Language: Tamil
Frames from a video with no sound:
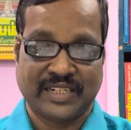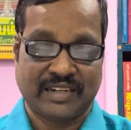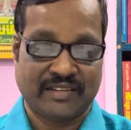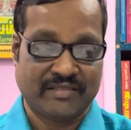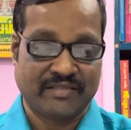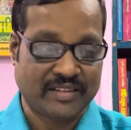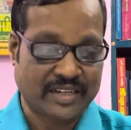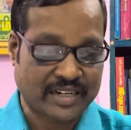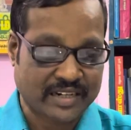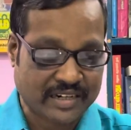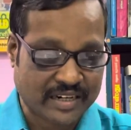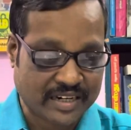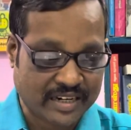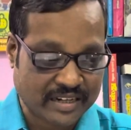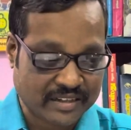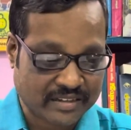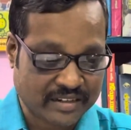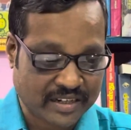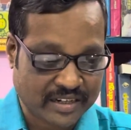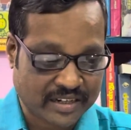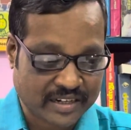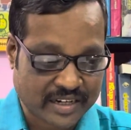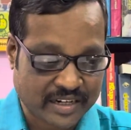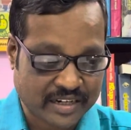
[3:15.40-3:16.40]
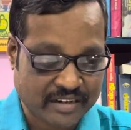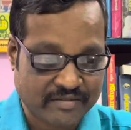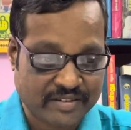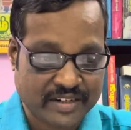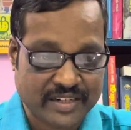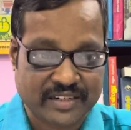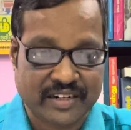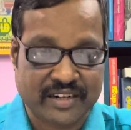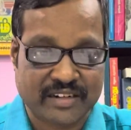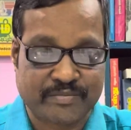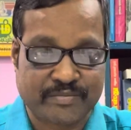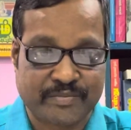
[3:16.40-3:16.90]
இந்த காலத்தில் கல்வியை
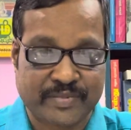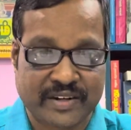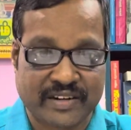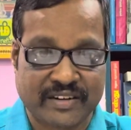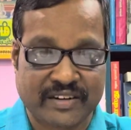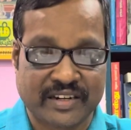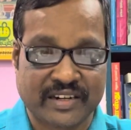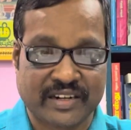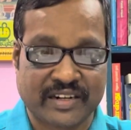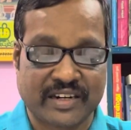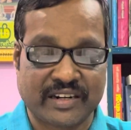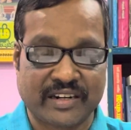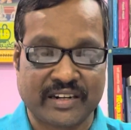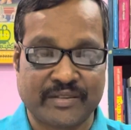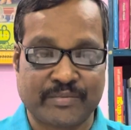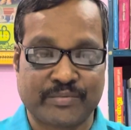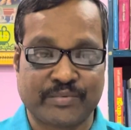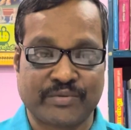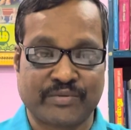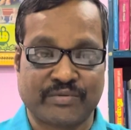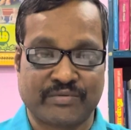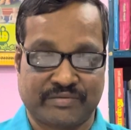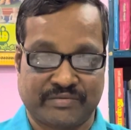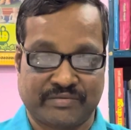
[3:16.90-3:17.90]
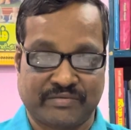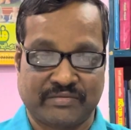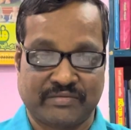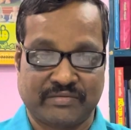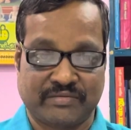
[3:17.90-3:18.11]
செலக்ட் பண்ணிட்டீங்கனாலே போதும்